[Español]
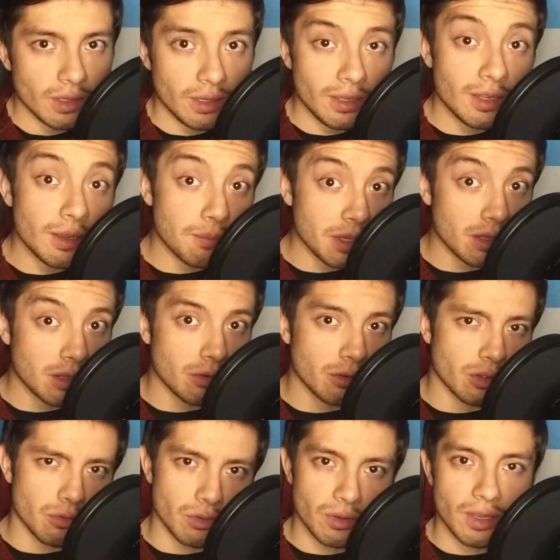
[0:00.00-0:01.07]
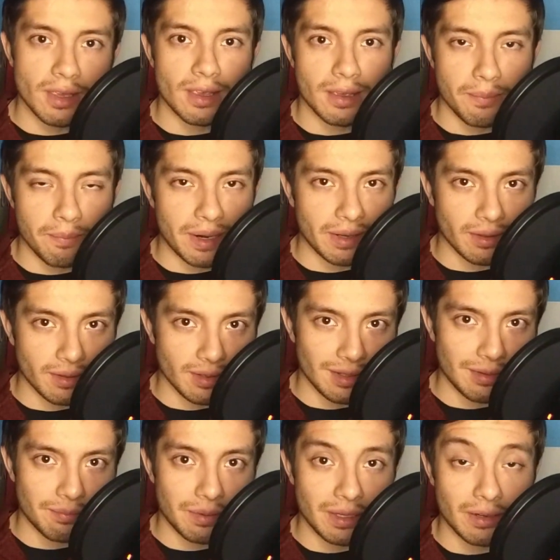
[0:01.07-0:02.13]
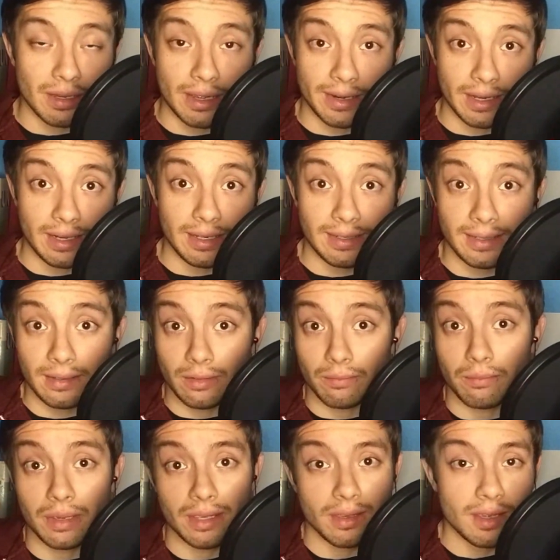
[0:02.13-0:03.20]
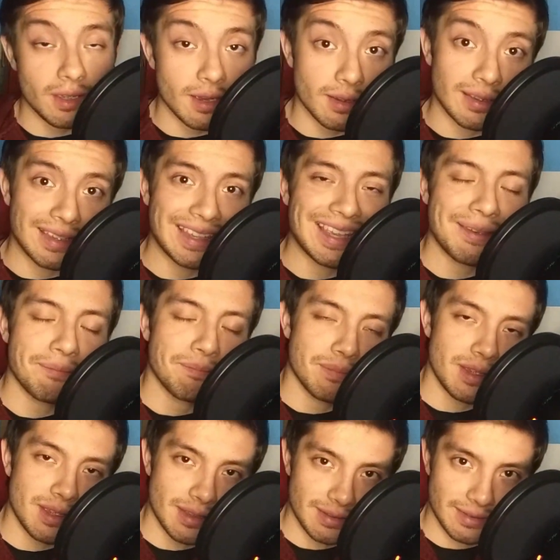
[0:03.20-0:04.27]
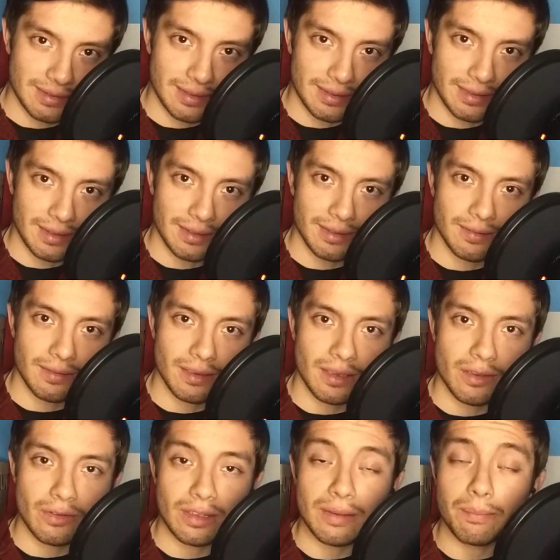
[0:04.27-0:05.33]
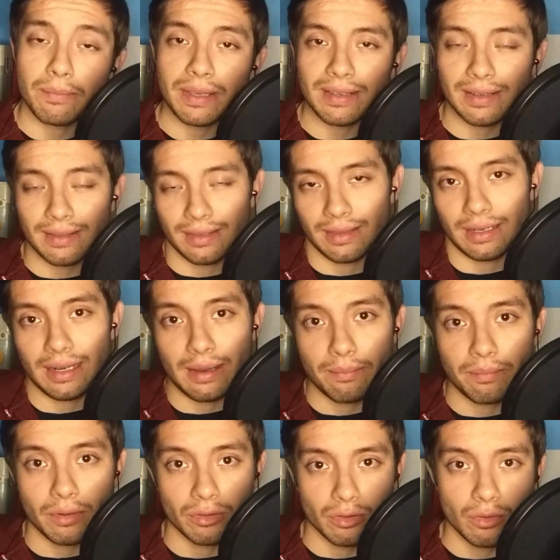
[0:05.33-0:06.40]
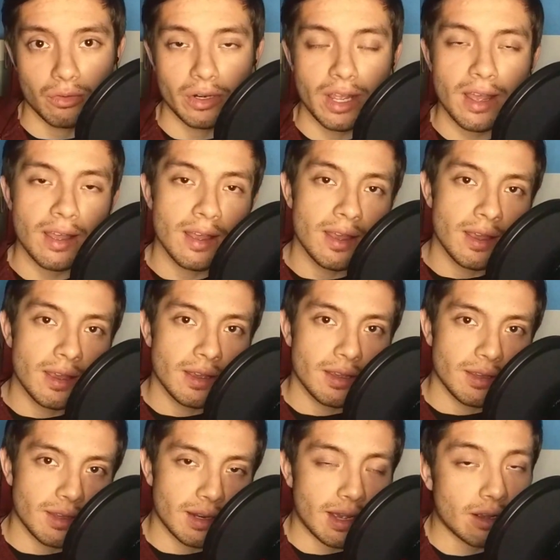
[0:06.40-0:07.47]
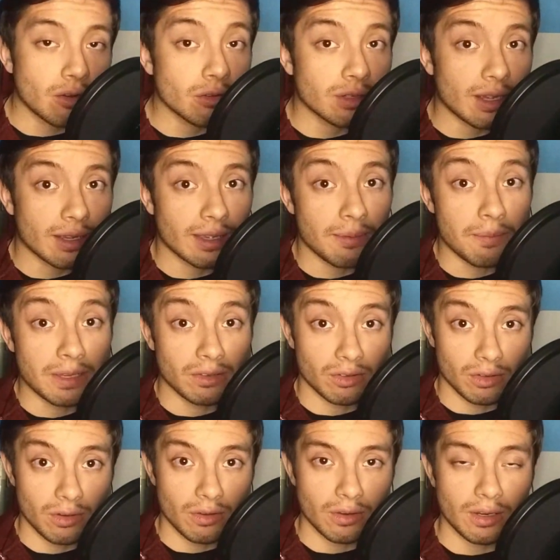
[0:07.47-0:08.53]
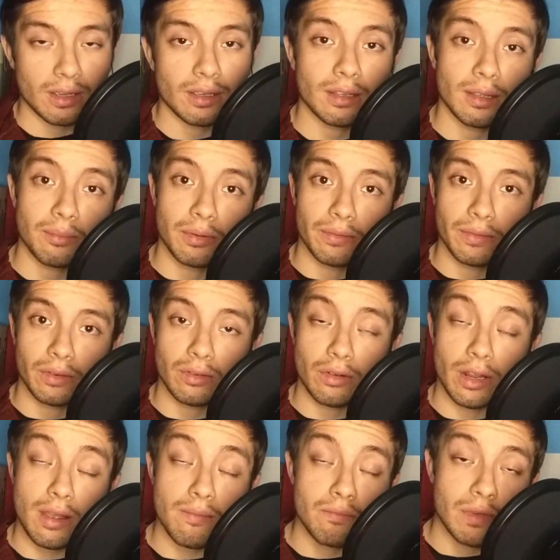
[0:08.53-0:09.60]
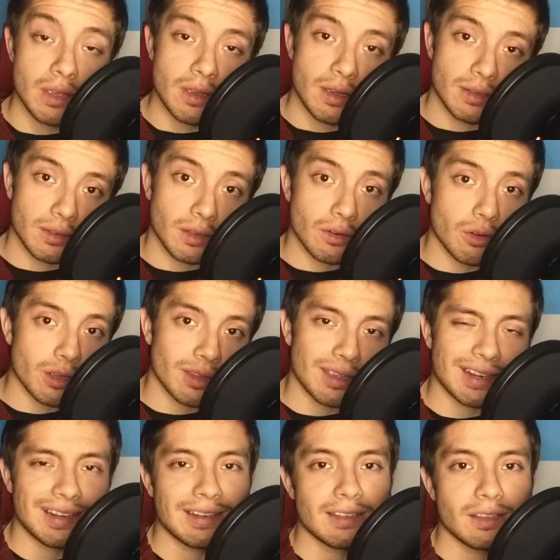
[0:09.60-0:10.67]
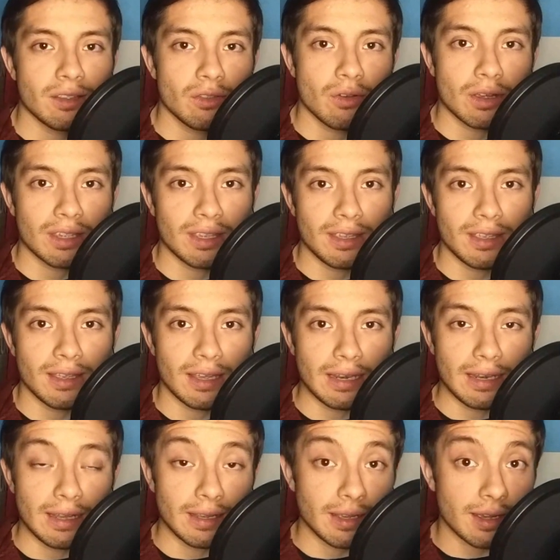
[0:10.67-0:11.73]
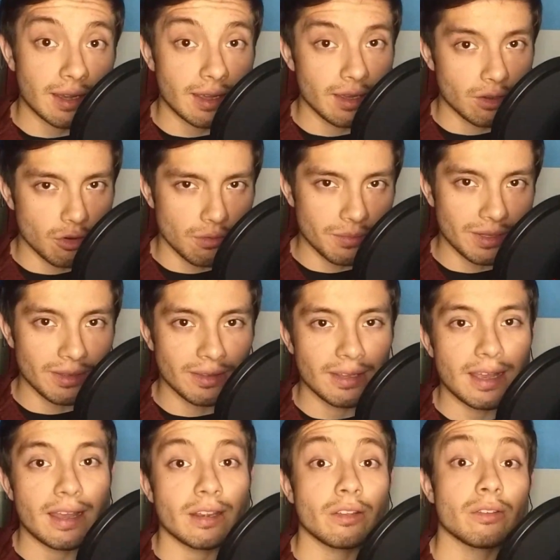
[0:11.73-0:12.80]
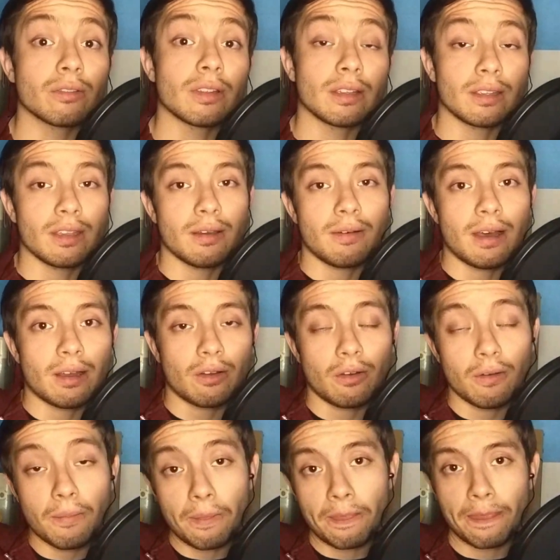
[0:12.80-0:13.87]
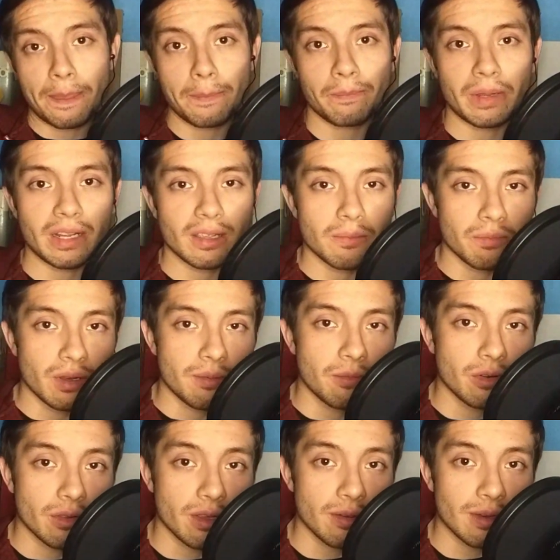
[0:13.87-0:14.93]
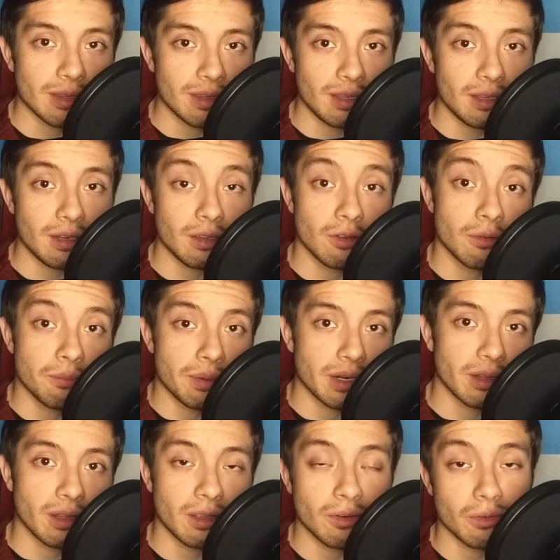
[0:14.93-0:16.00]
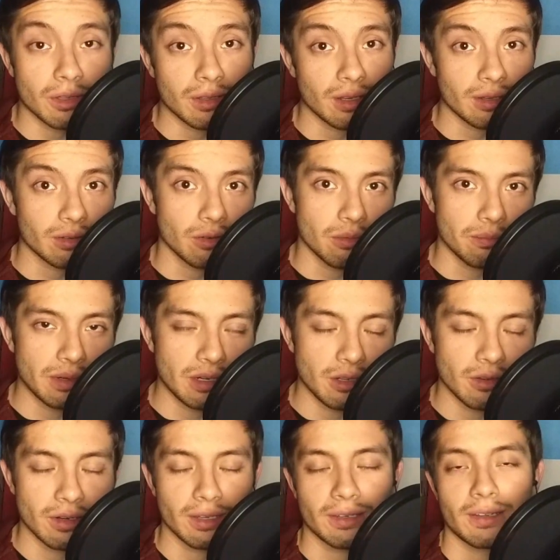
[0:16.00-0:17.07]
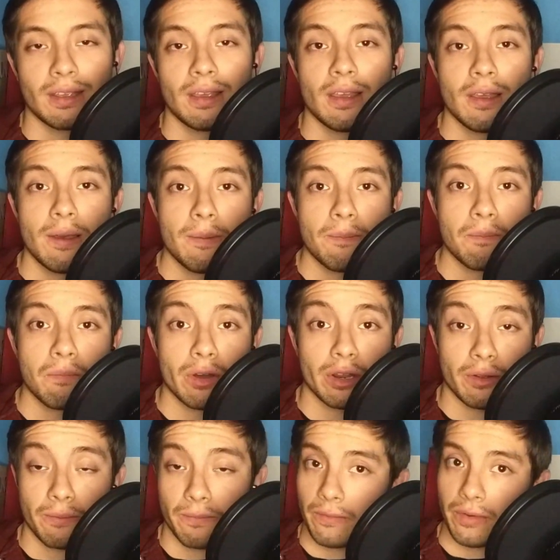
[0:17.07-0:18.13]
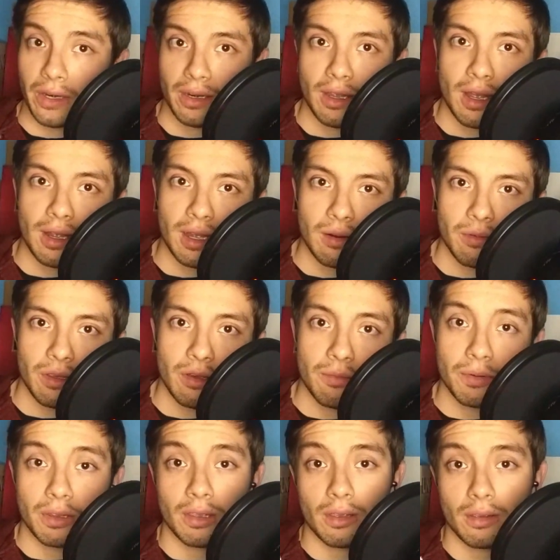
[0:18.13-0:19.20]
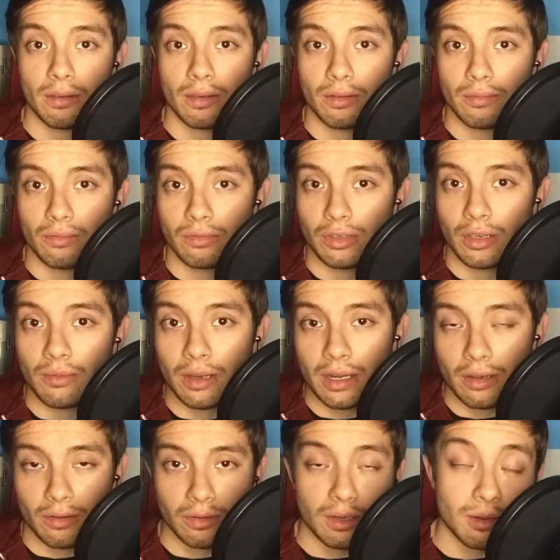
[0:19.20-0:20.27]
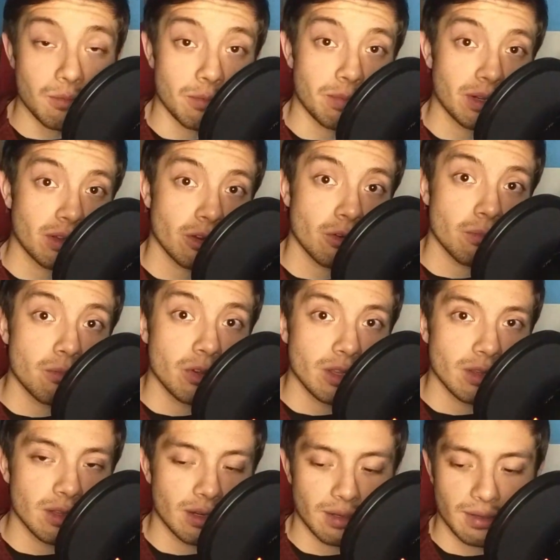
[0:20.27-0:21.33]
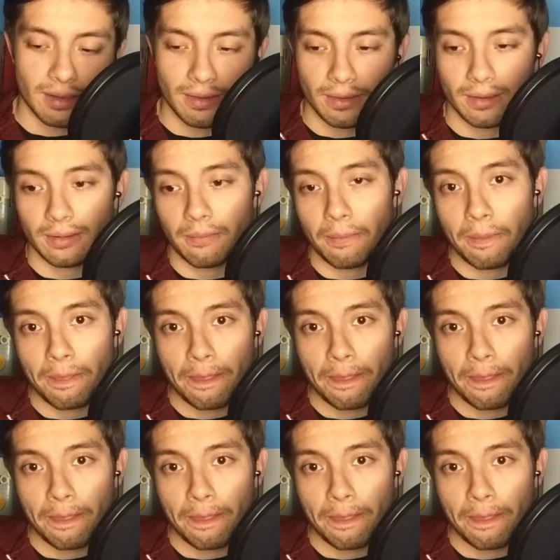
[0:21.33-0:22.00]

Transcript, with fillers: Y también quiero que ustedes participen, analicen, me digan qué piensan de este video, qué piensan de la postura y de las cosas que menciona esta profesora. Así que los estaré leyendo aquí en la caja de comentarios, aquí abajo, para que podamos debatir y compartir nuestras opiniones. Bueno, frené acá el video porque escuché varias cosas que me parecieron muy interesantes.